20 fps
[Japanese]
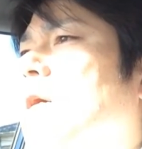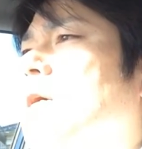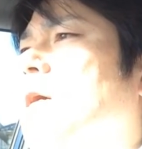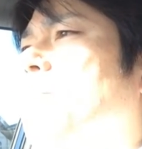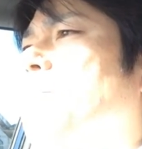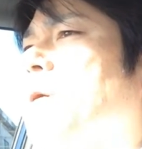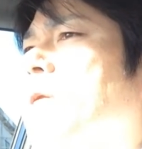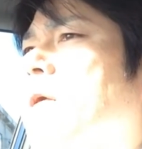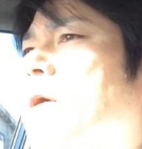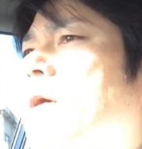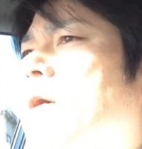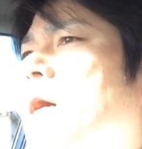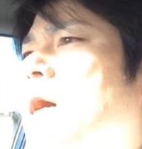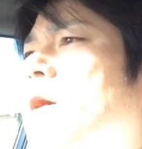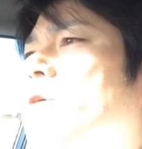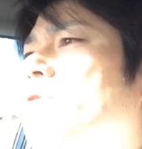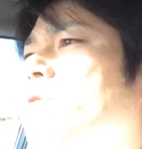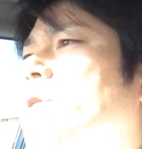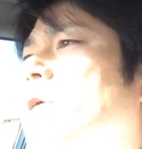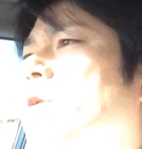やっぱね
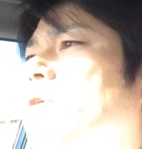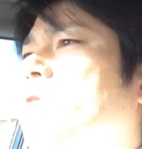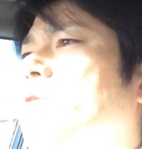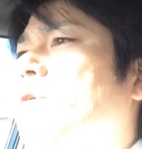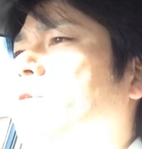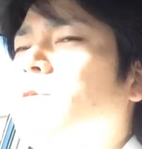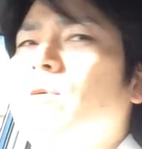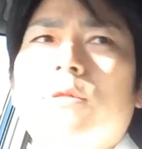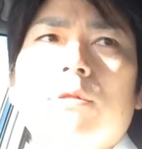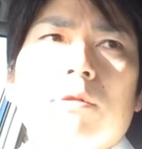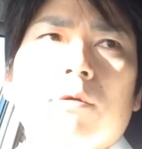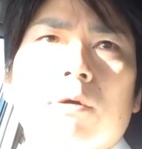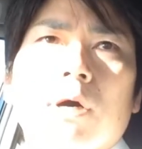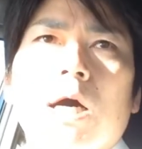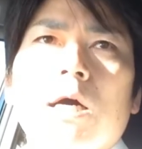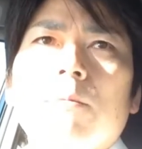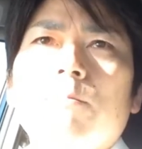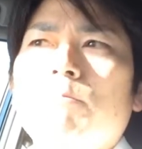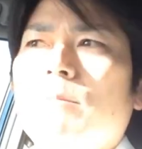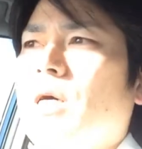歩いてる人はふっと
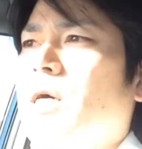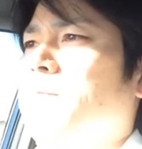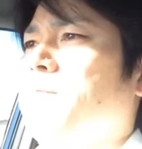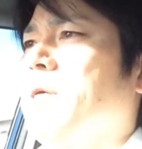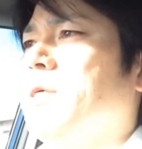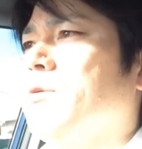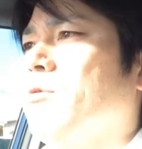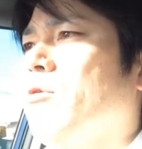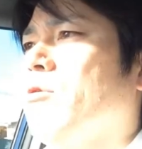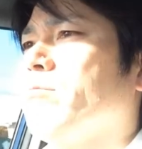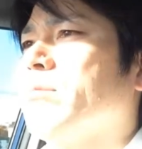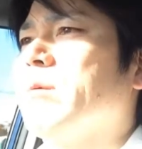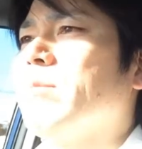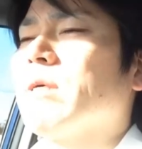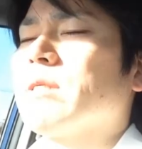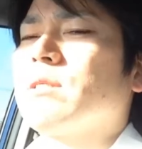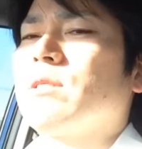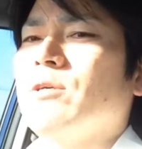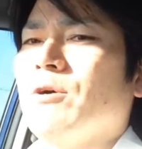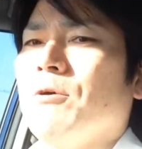看板の方見
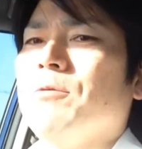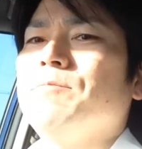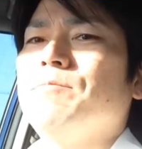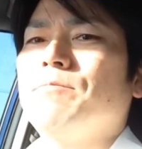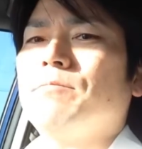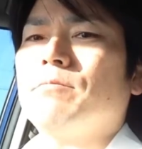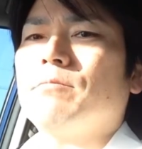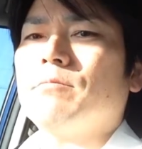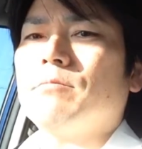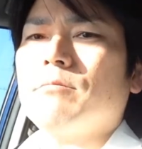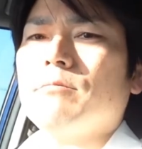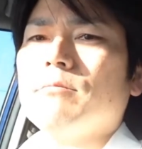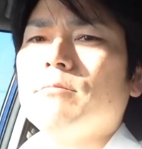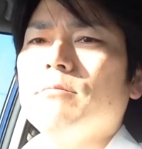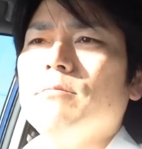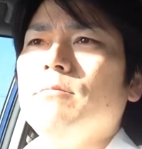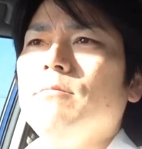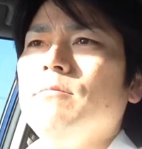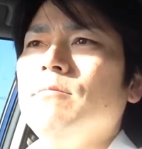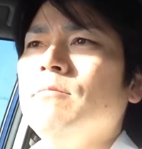ますよ
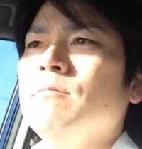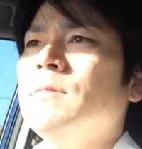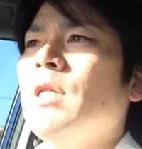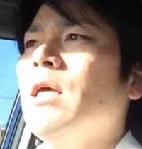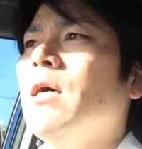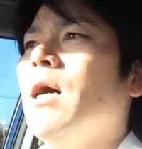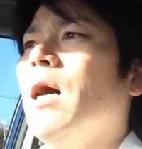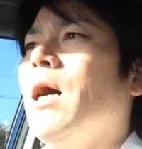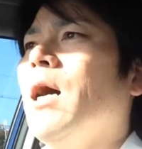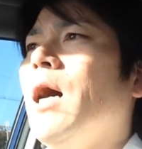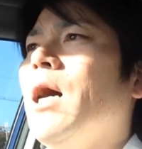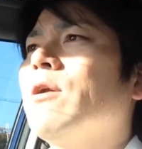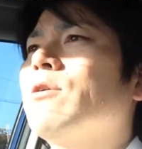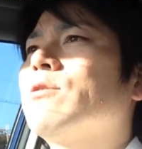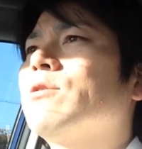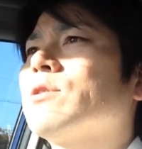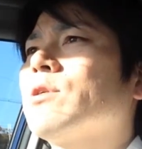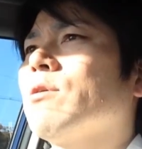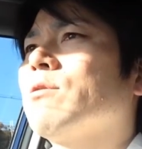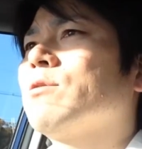で
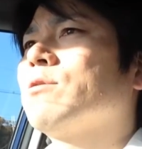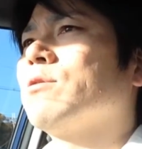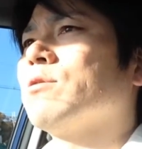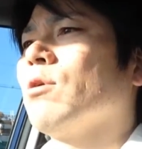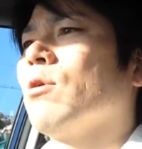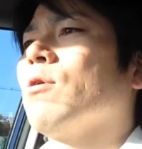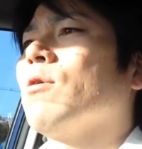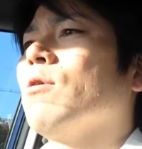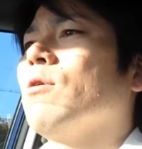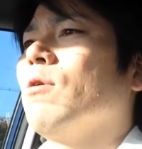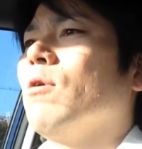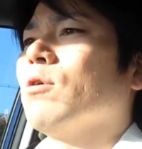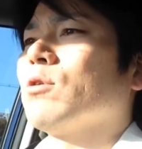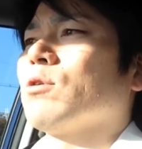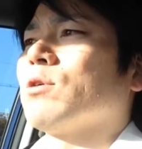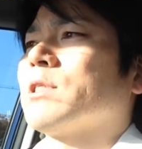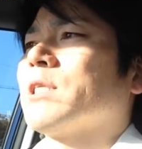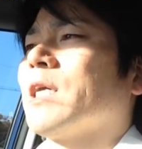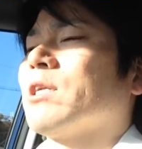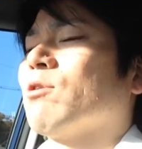歩く速度を落
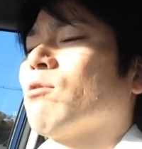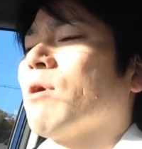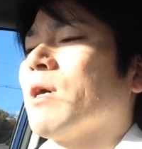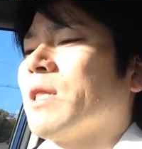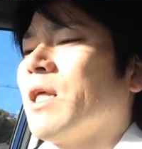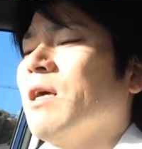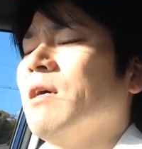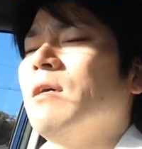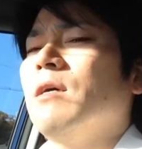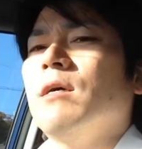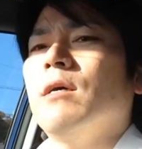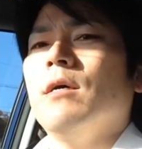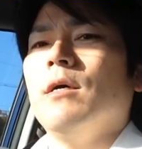としたりとかね